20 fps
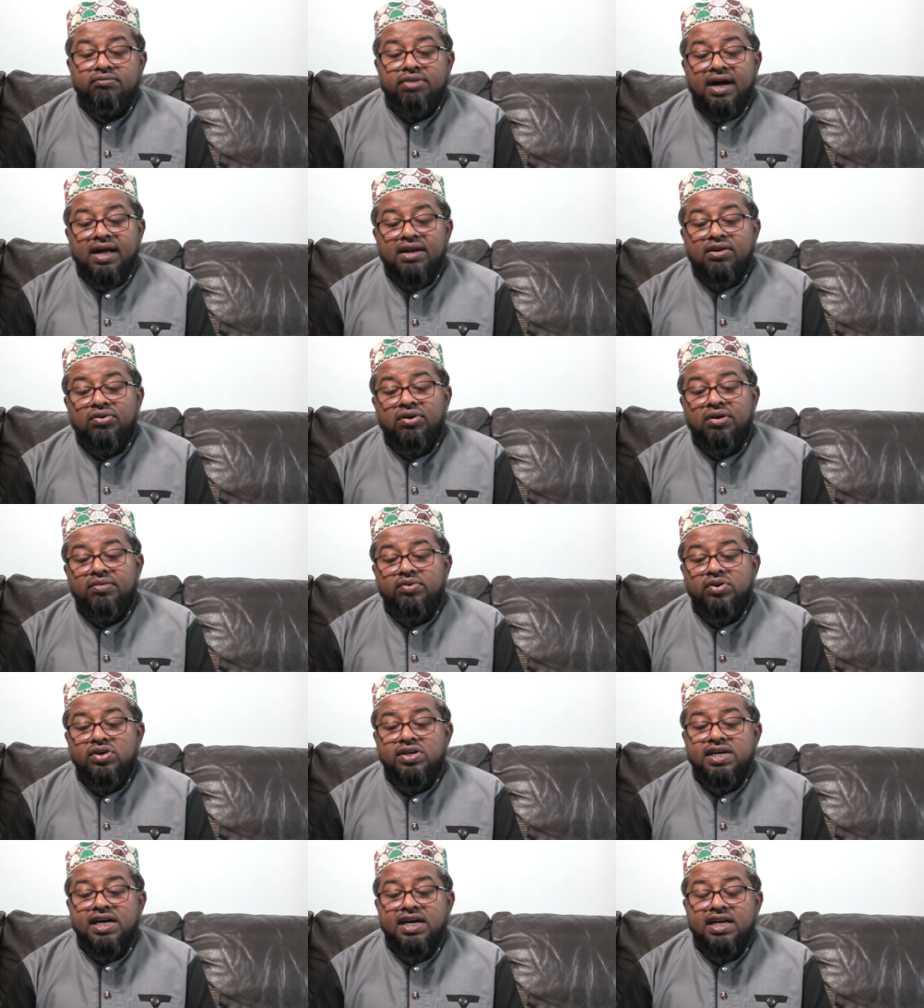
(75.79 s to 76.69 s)
ভালো
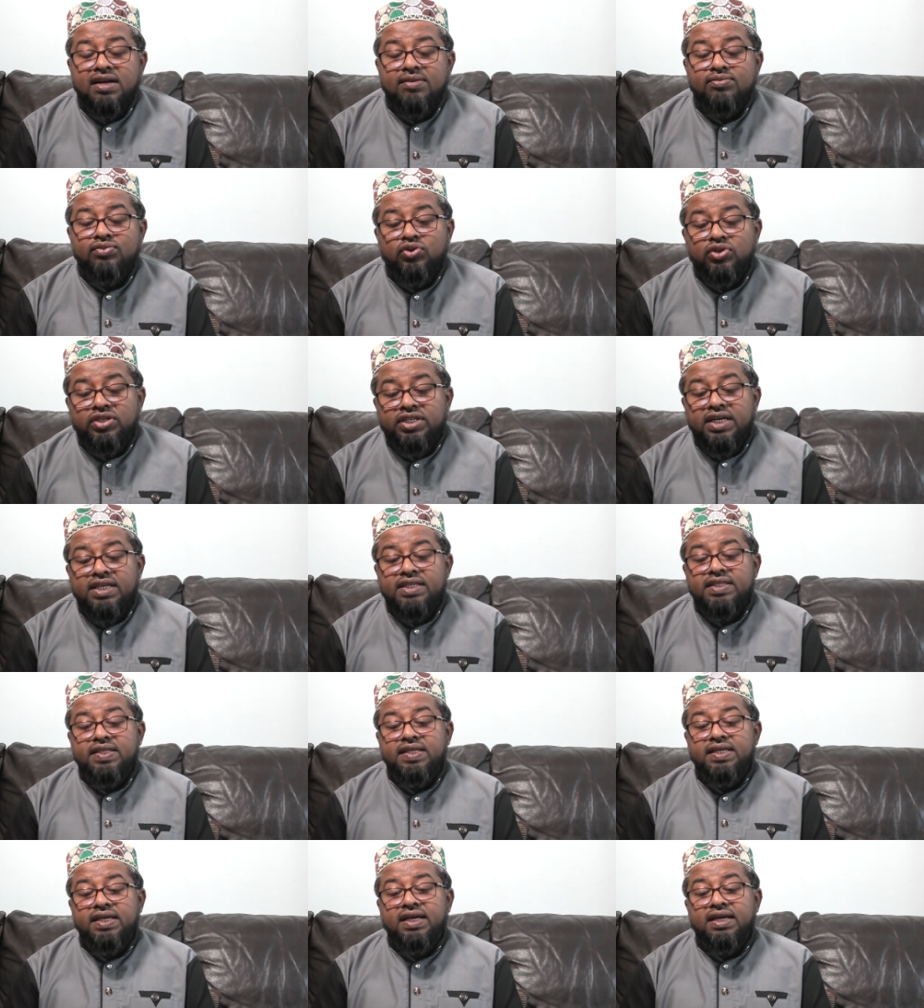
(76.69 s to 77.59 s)
এবং খারাপ দুইটাই
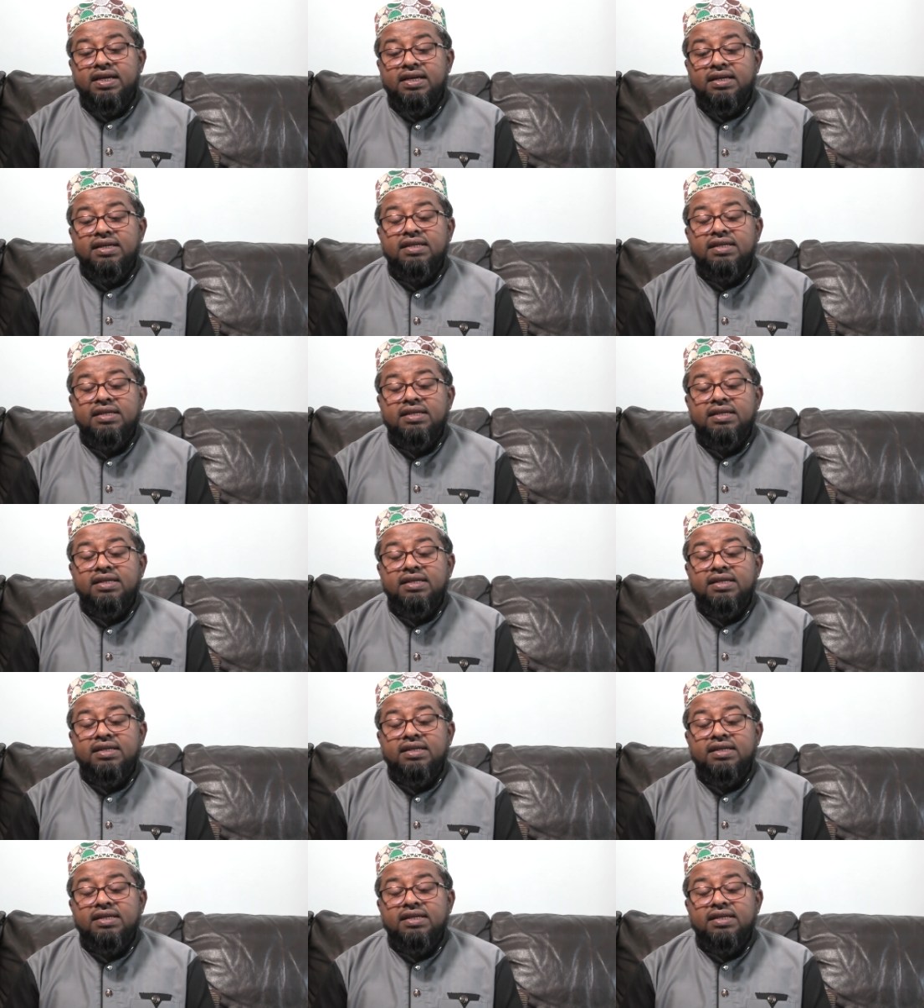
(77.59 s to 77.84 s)
দিয়ে